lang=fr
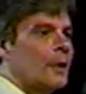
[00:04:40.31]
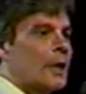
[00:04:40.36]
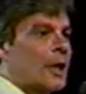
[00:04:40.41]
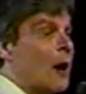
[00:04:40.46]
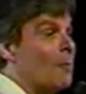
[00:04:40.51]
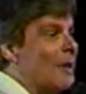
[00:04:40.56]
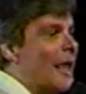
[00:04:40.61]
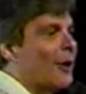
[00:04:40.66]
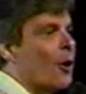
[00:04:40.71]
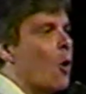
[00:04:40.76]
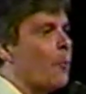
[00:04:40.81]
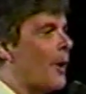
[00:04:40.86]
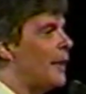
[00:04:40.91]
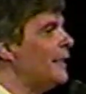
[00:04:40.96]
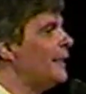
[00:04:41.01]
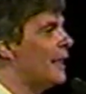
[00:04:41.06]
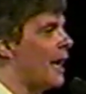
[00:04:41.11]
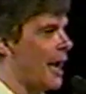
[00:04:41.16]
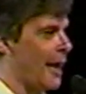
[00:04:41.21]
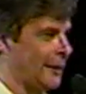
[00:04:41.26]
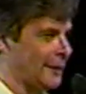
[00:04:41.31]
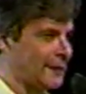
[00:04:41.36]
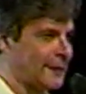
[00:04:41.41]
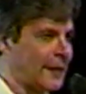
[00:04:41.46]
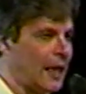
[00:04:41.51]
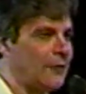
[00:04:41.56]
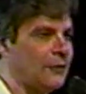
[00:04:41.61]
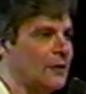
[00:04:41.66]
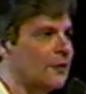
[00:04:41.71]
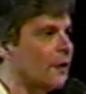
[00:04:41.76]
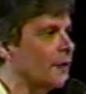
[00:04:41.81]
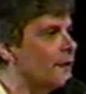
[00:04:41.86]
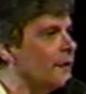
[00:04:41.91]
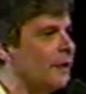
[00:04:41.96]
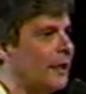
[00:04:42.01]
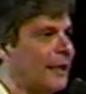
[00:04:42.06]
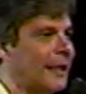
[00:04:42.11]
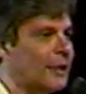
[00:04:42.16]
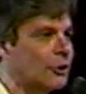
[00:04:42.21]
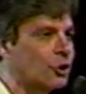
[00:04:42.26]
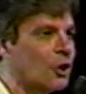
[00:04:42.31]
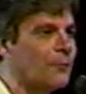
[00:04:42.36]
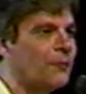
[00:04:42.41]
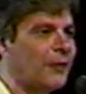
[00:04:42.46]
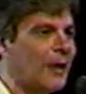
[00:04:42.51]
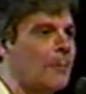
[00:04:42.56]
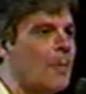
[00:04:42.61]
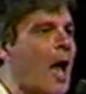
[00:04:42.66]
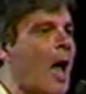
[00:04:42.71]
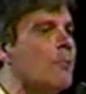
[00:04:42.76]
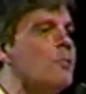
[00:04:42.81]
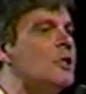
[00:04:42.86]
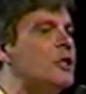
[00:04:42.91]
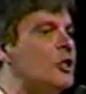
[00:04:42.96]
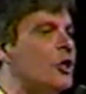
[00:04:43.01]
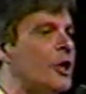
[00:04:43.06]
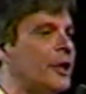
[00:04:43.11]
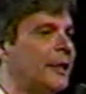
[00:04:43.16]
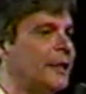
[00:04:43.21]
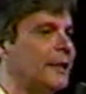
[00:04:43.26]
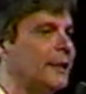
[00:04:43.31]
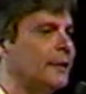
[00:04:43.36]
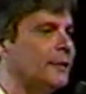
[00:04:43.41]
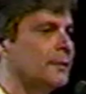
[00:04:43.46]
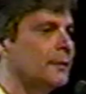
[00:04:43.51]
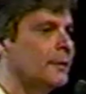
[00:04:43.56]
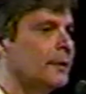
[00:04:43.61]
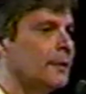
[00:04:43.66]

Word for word: Comme la compagnie Heinz qui en vient de sortir un ketchup vraiment amélioré, hein?